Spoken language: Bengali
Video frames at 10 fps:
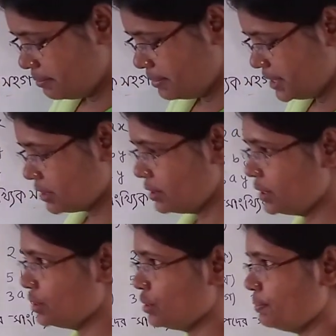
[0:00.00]

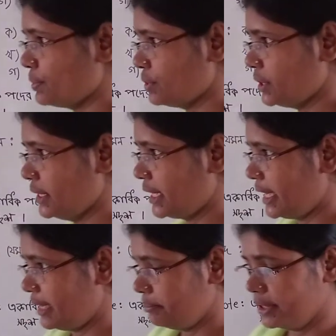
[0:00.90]
বীজগণিতীয় প্রতীক
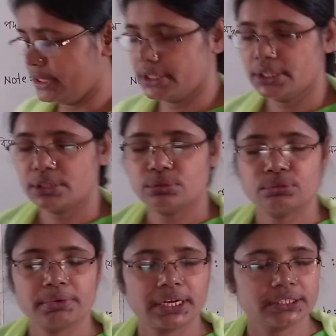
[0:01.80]
এবি
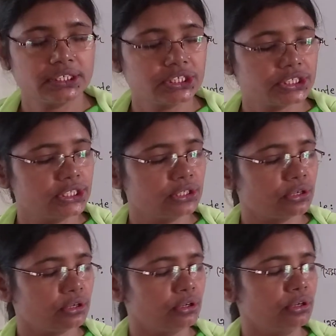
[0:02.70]
তোমার দৃষ্টি
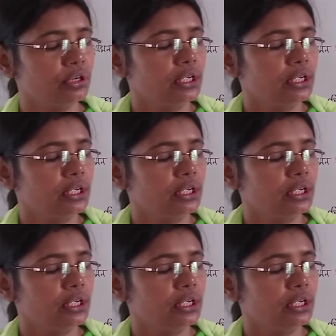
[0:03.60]
হলো